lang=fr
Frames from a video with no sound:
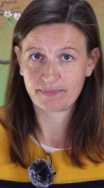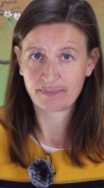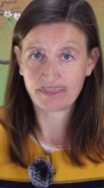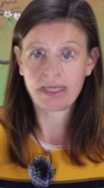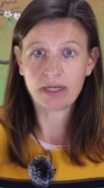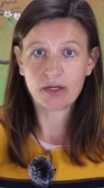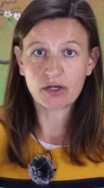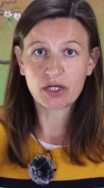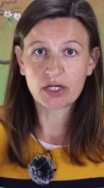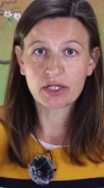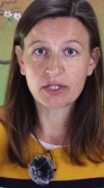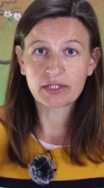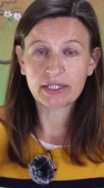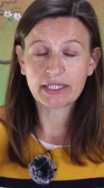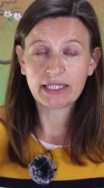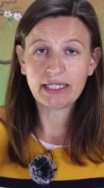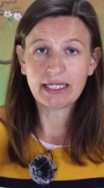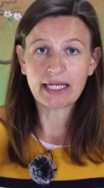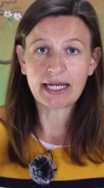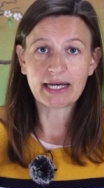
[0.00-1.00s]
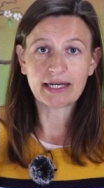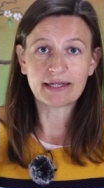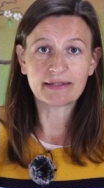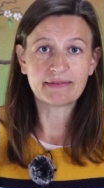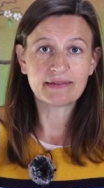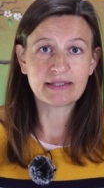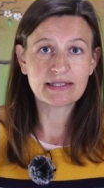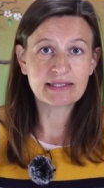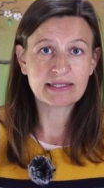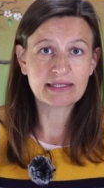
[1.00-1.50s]
Alors, il a
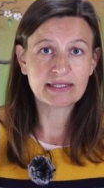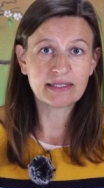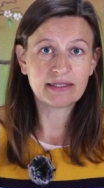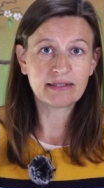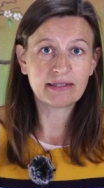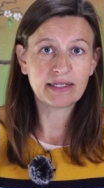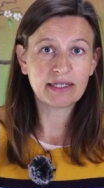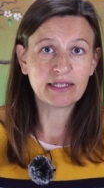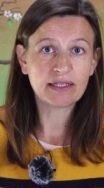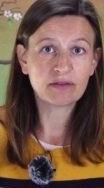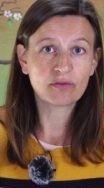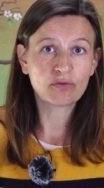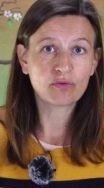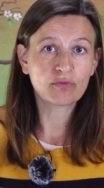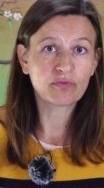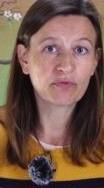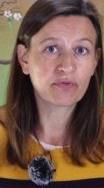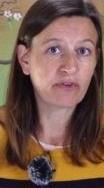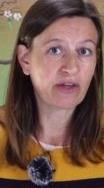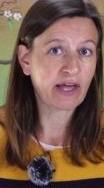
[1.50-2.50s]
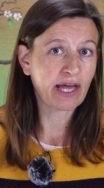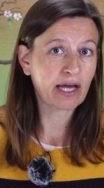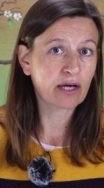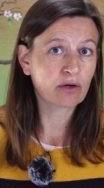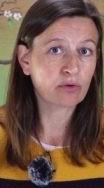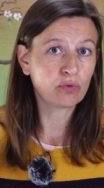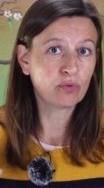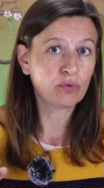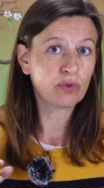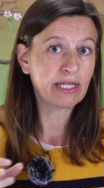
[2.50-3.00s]
décidé de
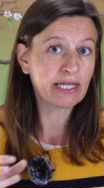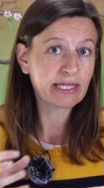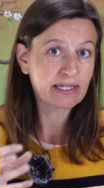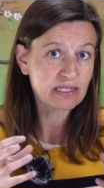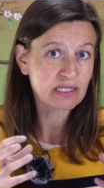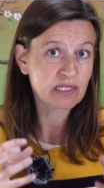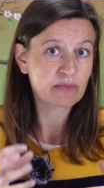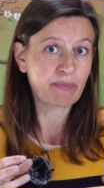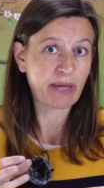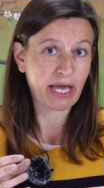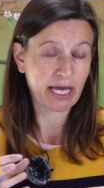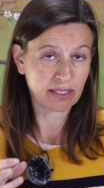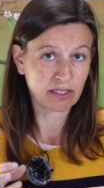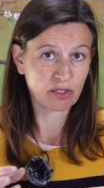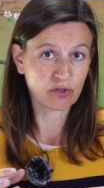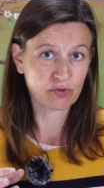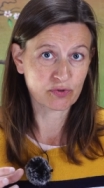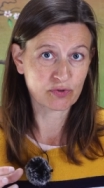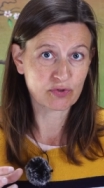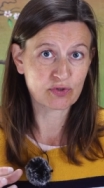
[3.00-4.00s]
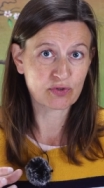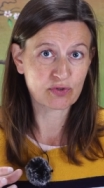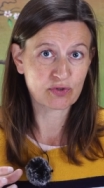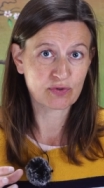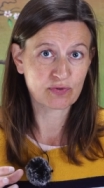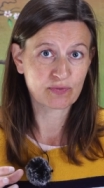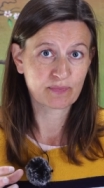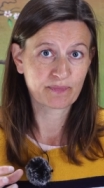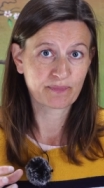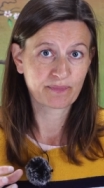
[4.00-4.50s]
faire une
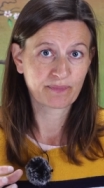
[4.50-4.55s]
expérience.